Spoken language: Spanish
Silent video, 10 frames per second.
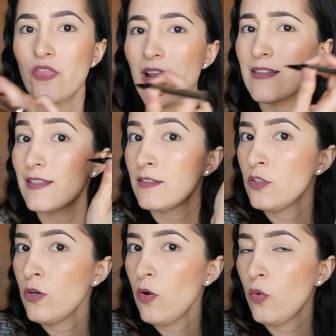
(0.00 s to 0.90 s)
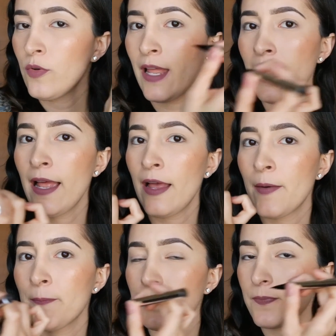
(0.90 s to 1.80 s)
trazando
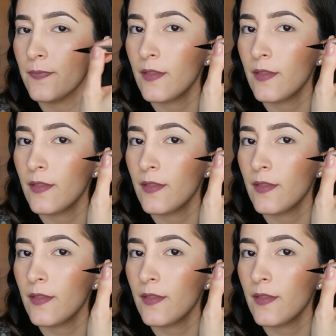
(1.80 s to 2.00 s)
una,